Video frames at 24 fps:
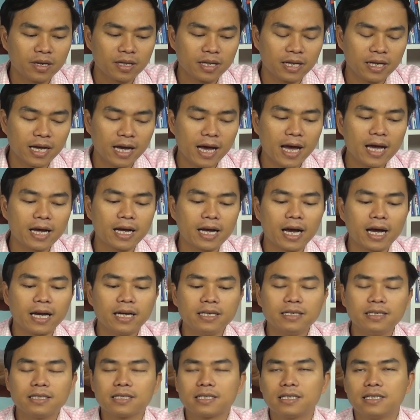thì hai
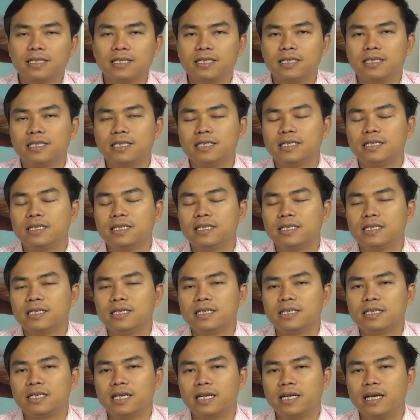cái thì
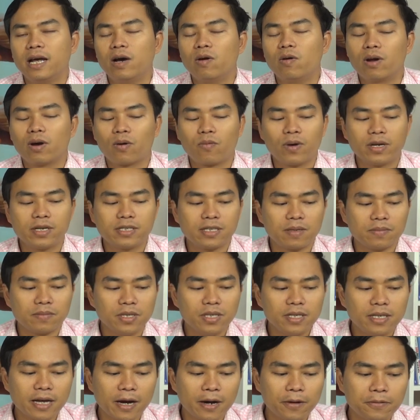đều là quan trọng
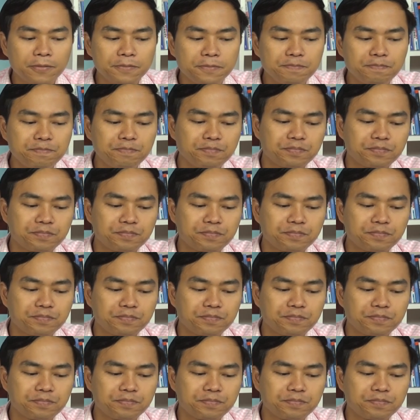như nhau